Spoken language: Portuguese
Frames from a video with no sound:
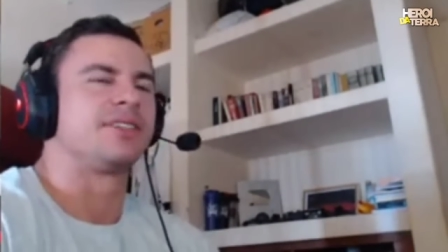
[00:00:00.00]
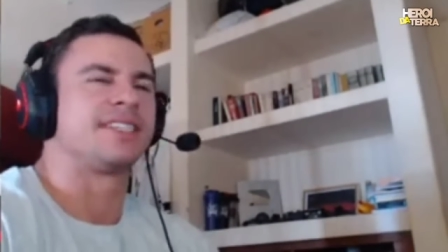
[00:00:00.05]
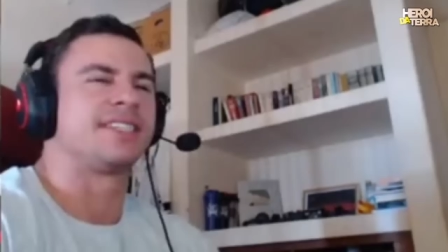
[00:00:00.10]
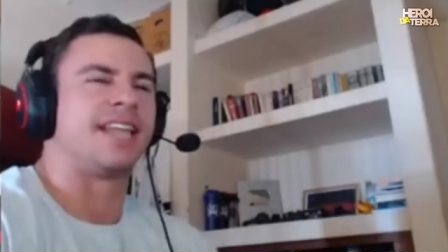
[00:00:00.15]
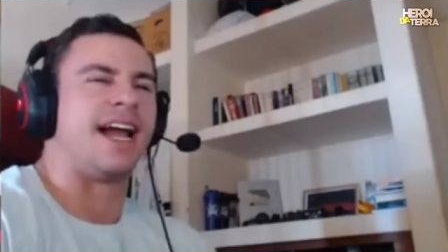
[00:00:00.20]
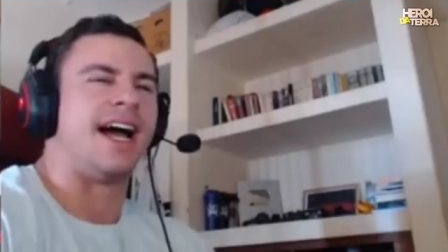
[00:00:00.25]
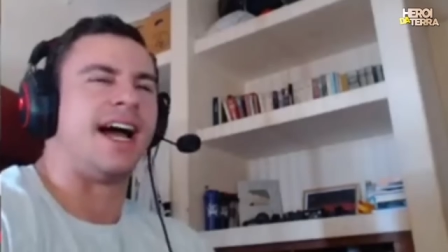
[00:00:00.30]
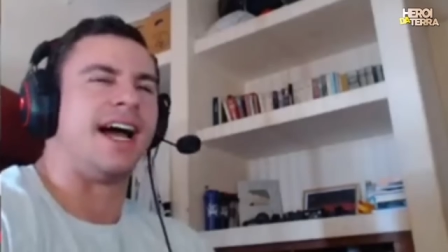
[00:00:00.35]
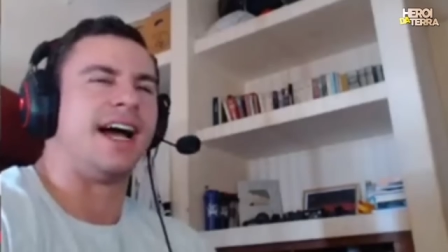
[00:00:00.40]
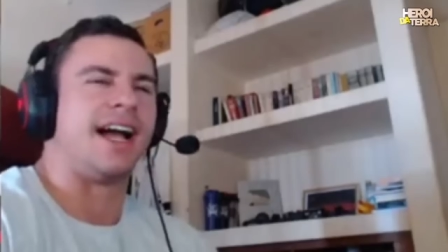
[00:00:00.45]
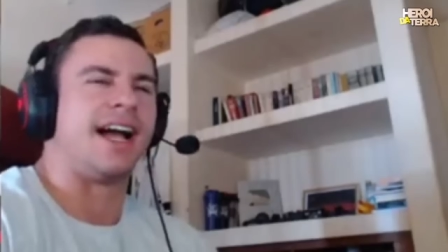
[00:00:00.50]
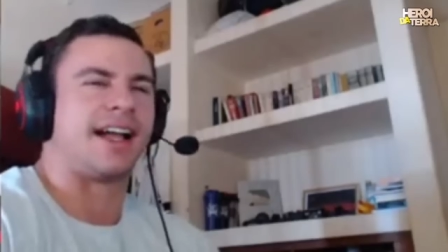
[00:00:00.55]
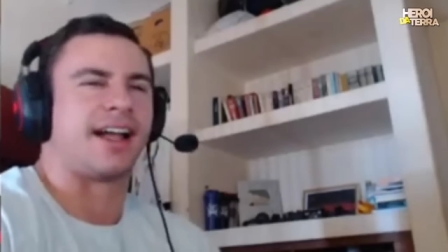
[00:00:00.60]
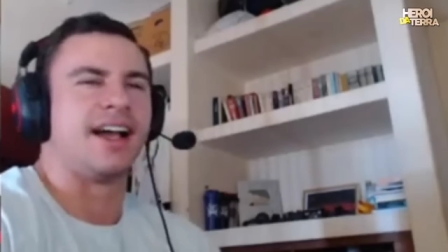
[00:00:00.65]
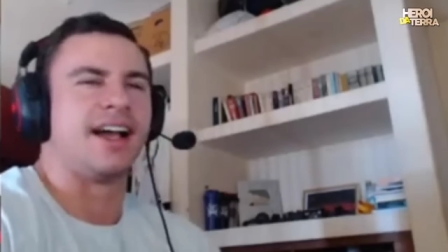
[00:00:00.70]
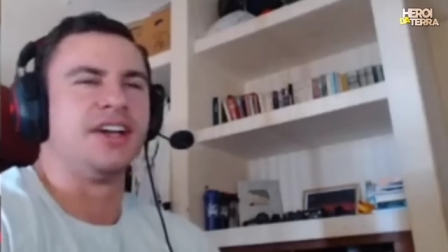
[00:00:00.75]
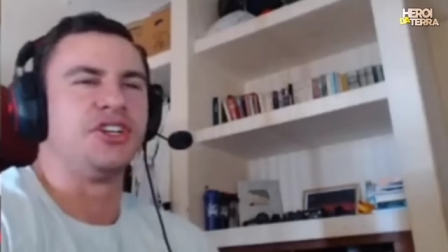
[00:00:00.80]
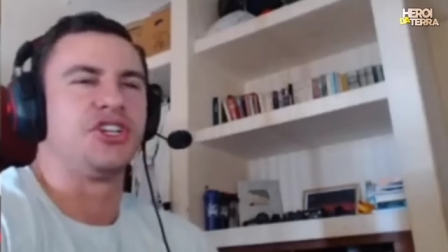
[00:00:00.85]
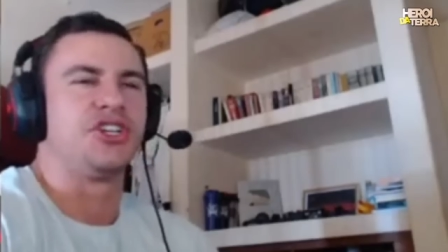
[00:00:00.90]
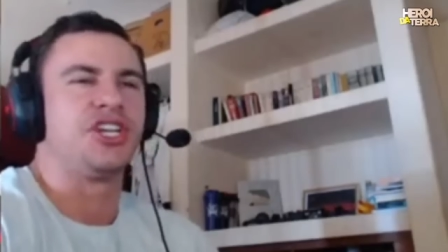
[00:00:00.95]
mostrar a
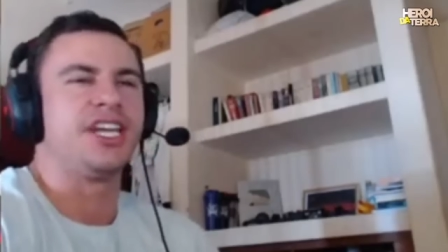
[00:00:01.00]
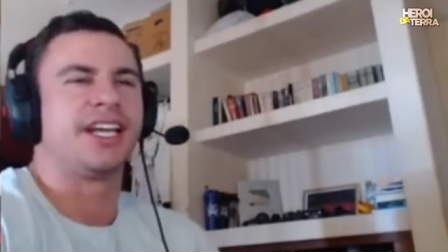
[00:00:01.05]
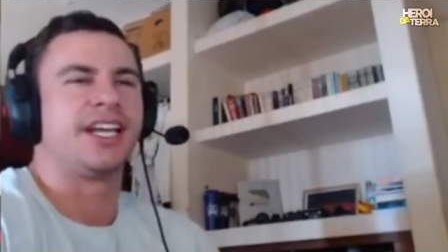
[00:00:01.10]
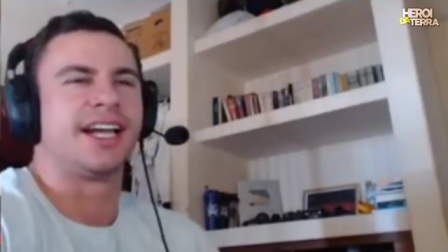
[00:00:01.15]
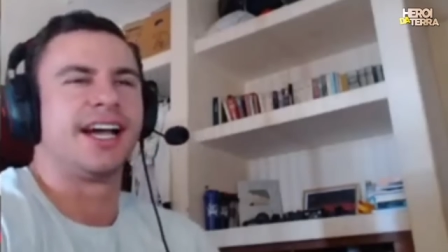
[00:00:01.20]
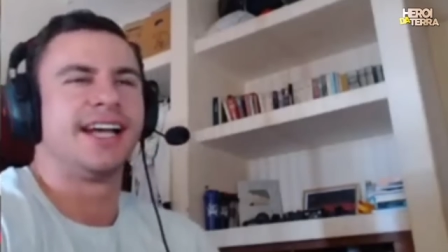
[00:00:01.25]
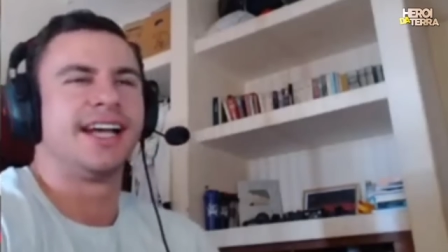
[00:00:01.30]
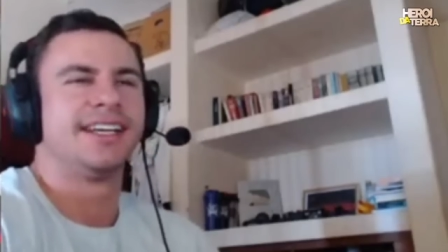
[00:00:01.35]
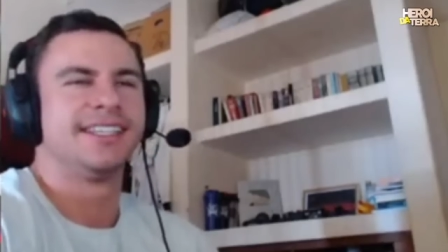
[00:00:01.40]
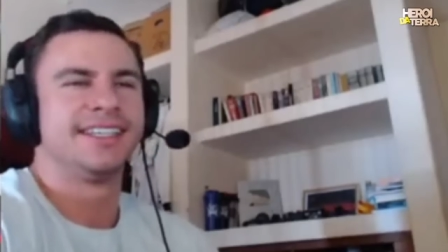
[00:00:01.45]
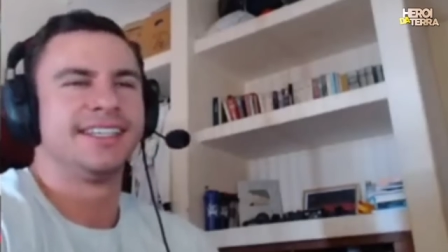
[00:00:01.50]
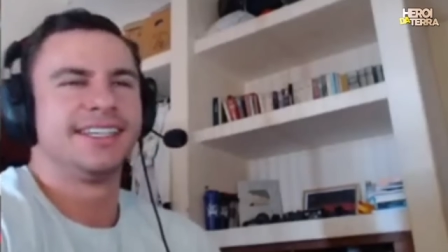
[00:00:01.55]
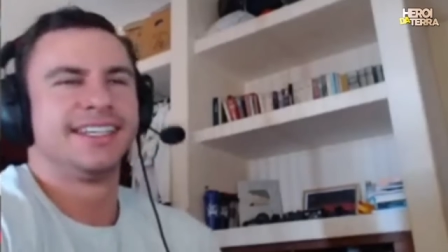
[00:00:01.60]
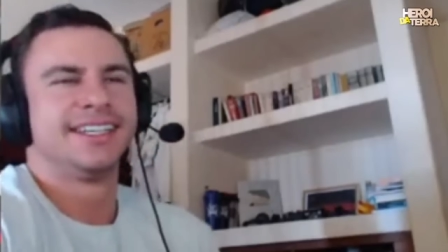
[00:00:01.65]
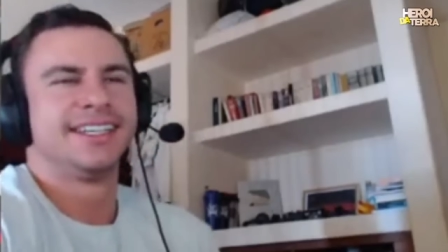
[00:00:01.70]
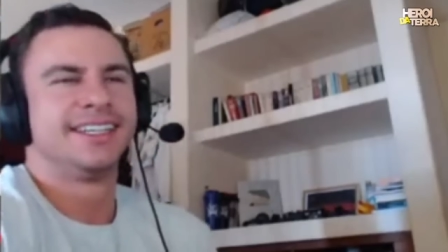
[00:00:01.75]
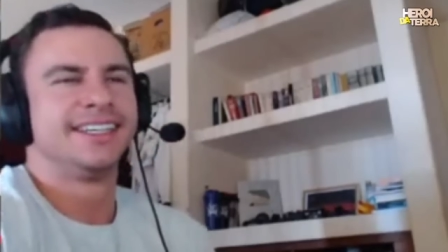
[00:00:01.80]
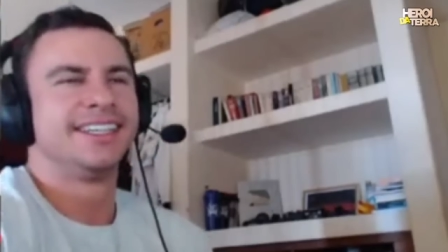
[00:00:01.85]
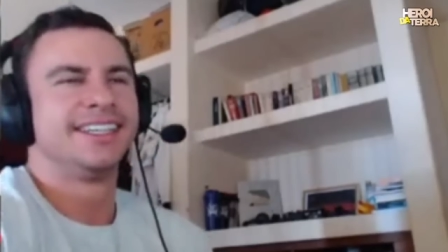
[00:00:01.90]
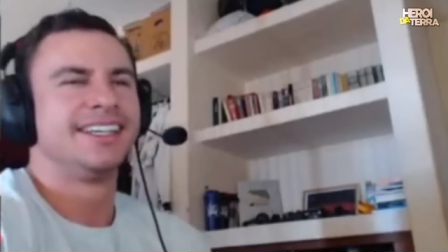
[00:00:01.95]
canjica. Capaz de
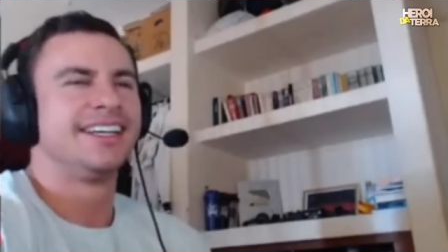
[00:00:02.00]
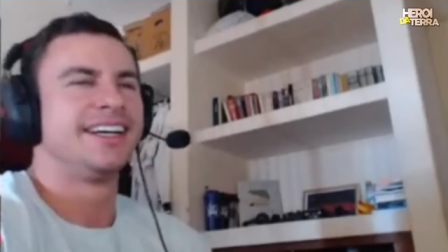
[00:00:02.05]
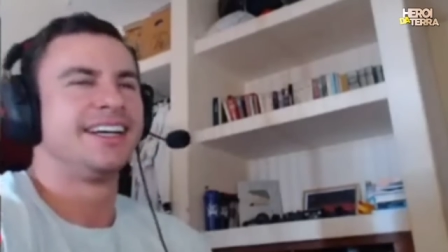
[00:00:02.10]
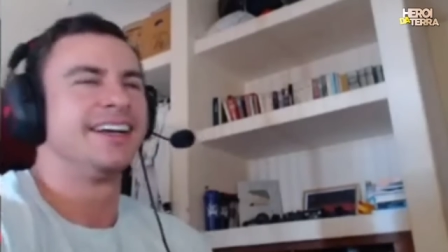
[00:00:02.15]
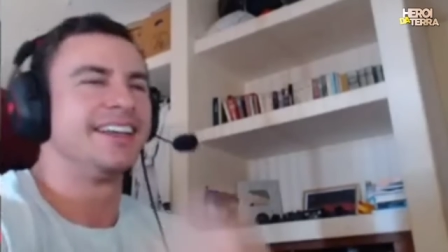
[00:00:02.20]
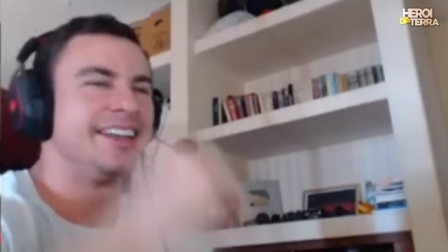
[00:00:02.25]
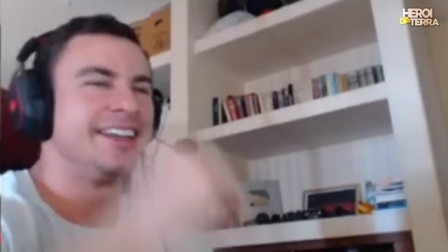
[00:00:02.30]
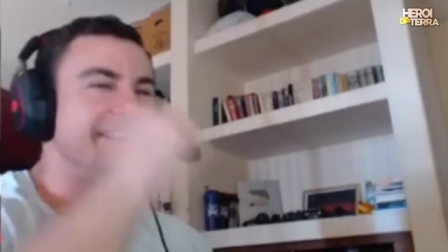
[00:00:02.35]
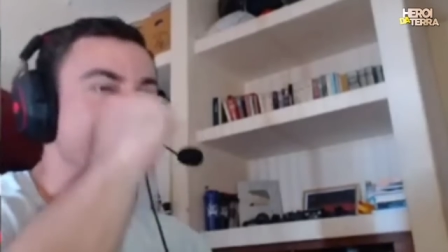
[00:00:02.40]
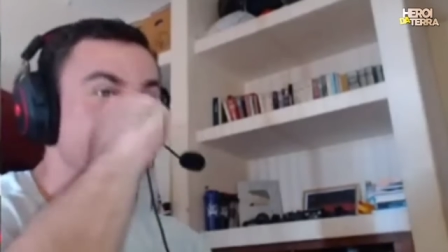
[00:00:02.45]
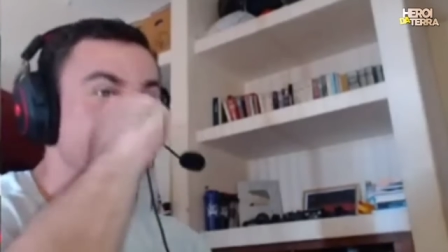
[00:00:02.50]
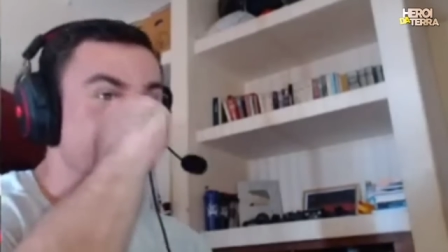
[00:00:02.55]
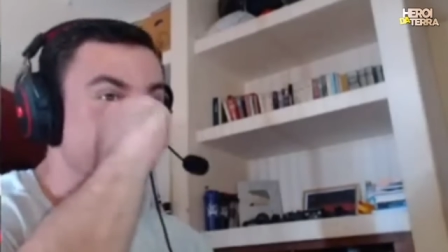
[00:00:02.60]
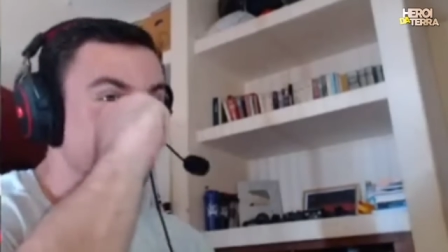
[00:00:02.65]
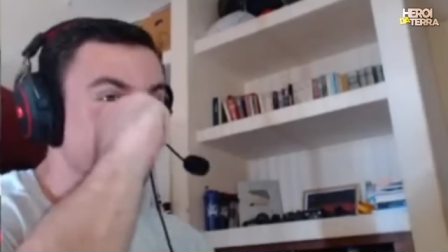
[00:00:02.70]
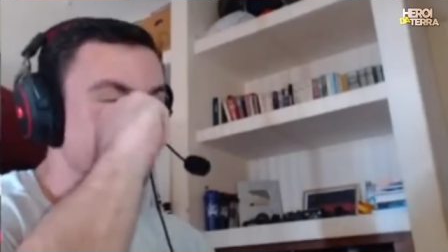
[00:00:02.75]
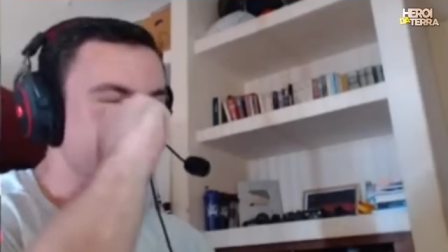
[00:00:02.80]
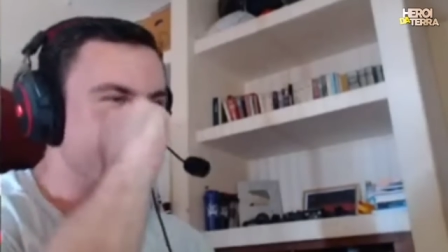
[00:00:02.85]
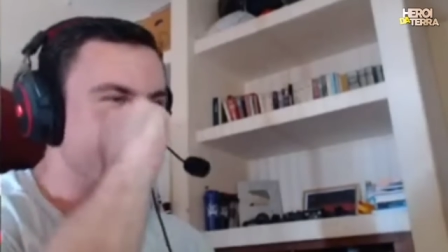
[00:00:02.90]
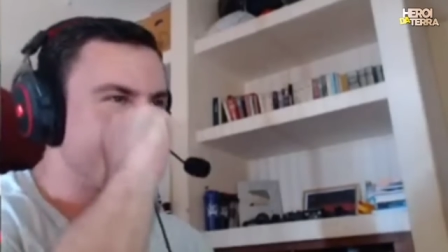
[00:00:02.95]
se defender, de
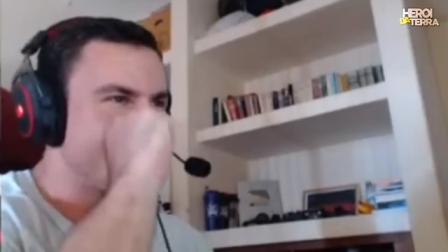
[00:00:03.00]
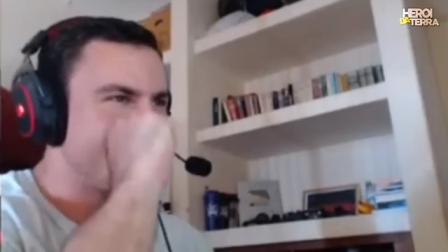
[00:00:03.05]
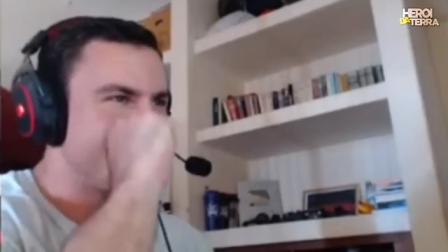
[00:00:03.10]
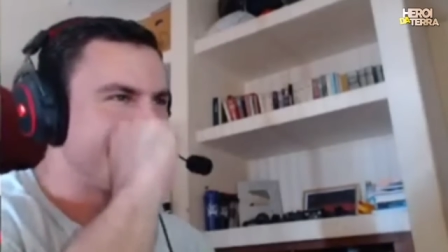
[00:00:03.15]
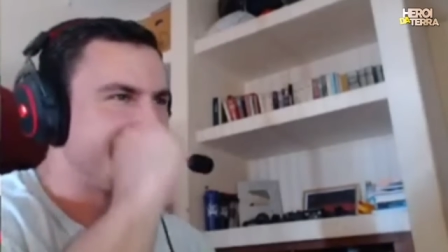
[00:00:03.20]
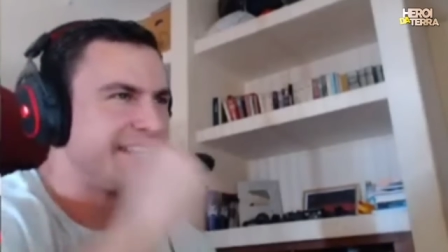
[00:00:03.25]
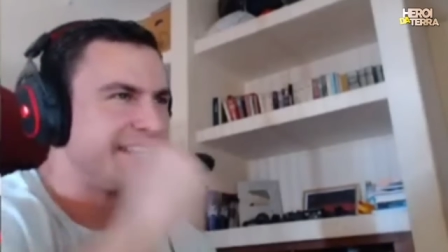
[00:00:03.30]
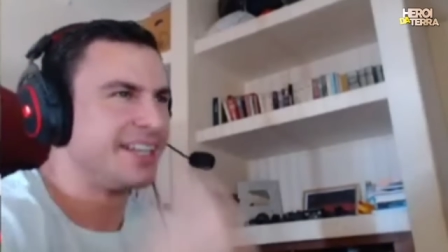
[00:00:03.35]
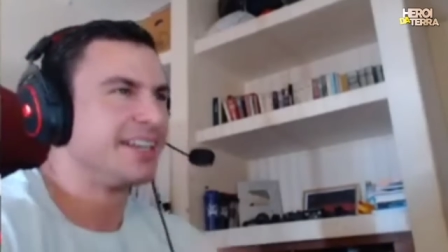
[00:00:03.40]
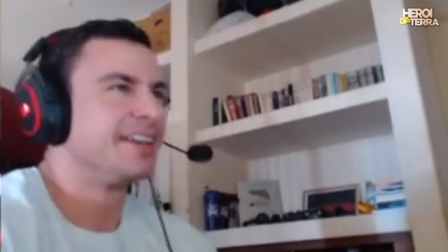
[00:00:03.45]
defender ela, de